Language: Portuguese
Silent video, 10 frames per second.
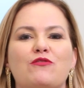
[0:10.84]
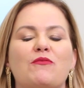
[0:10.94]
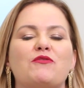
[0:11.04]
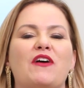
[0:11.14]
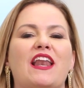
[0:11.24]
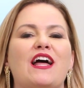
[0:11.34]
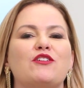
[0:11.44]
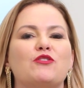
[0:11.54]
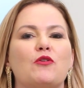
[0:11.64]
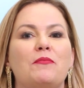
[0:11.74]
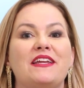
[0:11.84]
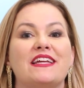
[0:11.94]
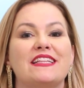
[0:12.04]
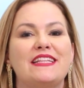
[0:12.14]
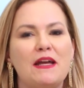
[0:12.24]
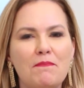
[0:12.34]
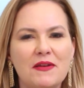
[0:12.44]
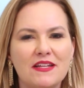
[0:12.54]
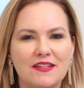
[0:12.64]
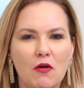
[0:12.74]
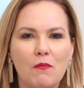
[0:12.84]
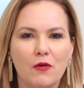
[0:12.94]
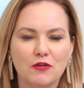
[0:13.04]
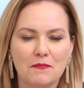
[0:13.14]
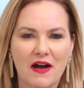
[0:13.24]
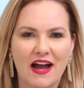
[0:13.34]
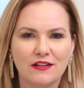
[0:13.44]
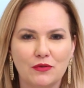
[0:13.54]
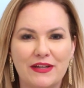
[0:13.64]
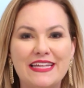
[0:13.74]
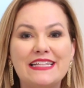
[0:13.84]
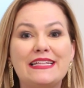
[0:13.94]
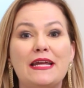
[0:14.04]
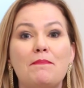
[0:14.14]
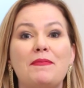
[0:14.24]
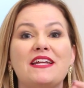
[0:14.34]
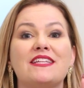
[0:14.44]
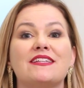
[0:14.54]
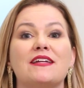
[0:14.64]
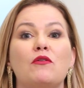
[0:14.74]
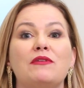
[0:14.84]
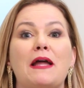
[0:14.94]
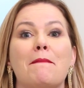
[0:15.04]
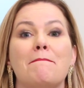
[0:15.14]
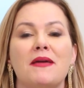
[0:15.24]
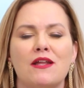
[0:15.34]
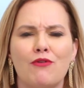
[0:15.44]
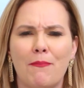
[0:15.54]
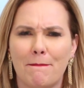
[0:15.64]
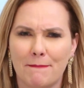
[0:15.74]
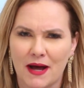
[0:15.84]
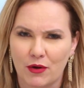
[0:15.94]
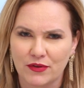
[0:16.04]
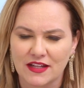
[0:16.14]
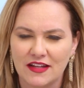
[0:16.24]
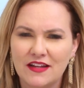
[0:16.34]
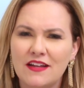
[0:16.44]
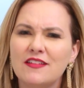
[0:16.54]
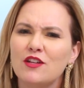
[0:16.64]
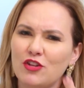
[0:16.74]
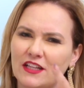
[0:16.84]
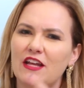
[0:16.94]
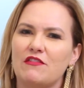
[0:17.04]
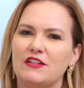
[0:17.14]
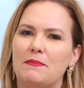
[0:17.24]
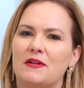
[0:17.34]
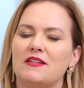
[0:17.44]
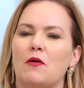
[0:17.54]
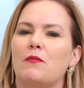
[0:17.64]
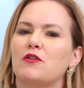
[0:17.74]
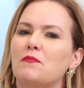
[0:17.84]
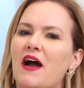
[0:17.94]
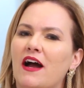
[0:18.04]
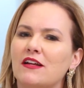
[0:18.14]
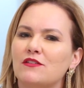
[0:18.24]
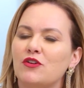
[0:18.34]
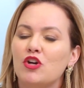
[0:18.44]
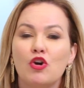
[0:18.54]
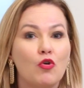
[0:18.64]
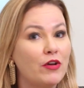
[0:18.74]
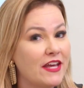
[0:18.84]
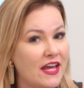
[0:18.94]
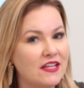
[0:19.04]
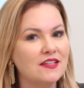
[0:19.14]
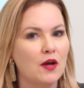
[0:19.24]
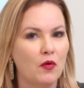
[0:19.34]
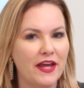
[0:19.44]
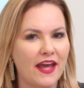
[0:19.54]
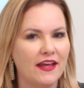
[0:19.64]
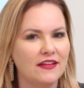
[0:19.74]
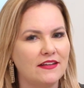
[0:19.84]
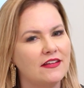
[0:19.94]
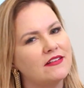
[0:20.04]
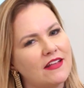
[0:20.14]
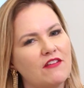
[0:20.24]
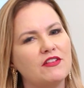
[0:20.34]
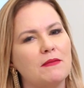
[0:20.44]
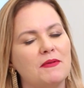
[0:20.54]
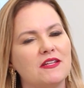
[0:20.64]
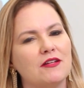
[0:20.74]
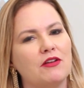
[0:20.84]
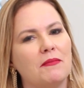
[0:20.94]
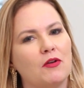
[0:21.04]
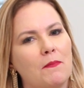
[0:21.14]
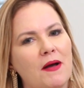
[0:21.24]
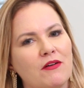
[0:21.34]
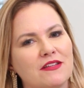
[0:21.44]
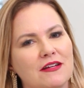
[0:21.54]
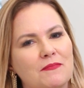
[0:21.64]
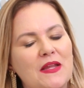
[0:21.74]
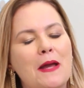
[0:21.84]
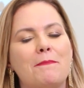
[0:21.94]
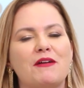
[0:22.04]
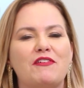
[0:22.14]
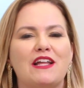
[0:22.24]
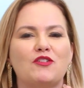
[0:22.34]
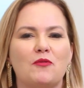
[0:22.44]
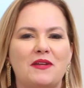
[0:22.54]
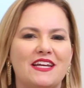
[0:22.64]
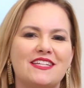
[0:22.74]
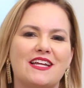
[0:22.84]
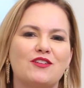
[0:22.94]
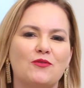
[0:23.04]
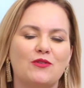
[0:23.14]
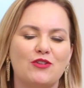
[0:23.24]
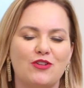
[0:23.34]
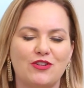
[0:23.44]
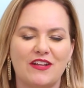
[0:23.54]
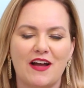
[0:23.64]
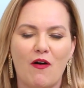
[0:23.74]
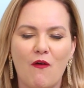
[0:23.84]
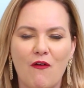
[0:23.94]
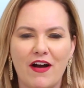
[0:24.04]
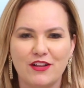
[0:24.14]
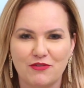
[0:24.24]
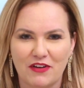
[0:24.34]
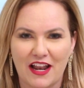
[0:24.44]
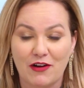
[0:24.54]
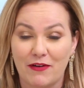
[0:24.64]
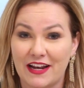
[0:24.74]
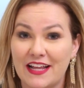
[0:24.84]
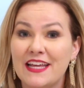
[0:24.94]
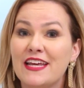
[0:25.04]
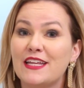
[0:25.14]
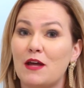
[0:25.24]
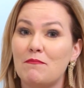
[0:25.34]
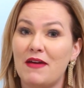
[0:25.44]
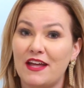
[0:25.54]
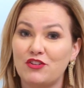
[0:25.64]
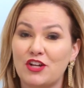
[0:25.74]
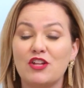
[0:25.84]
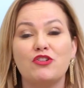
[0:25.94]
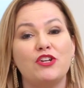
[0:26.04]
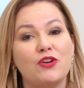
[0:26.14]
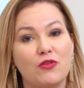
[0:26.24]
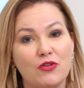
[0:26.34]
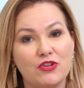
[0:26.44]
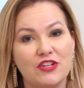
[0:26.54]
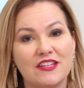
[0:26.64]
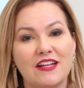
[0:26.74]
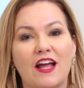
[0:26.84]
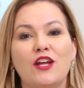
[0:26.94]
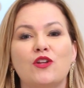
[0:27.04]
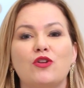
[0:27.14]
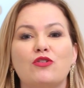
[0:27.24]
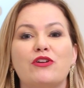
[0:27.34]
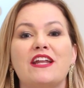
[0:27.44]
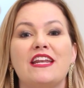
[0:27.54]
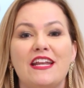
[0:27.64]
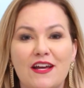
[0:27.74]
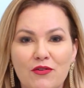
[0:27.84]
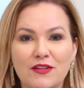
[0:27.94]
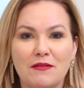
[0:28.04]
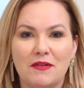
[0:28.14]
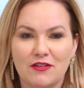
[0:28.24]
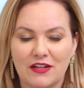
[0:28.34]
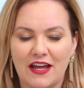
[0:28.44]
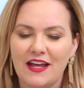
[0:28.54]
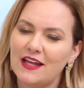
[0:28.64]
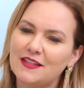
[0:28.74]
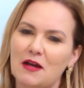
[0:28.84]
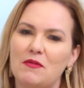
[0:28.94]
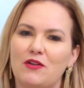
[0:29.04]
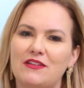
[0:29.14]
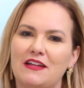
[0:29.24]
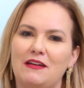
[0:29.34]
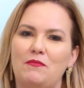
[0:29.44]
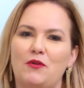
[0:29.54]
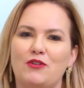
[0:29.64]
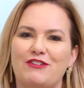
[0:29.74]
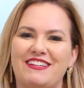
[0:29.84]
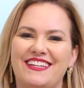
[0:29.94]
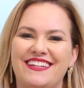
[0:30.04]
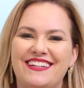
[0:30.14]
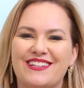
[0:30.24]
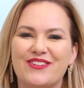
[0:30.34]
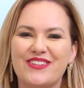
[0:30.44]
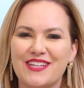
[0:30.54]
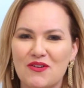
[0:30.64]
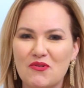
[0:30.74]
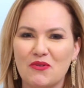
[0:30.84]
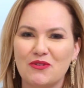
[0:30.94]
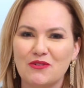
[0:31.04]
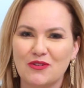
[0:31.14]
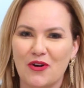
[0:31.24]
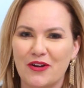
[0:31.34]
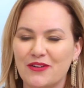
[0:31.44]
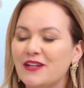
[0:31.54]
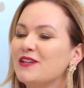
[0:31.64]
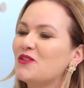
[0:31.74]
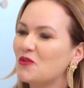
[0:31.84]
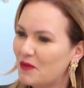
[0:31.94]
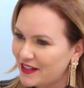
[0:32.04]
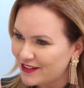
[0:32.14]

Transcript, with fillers: vamos falar sobre depressão pós-parto e depressão na menopausa. Você já teve depressão pós-parto? Conhece alguém que teve depressão na menopausa? Para falar sobre esse assunto, a gente tem a honra de falar com ela, que é médica ginecologista, doutora Neuza Mesoné, e recebe a nossa equipe hoje aqui no seu consultório. Tudo bem,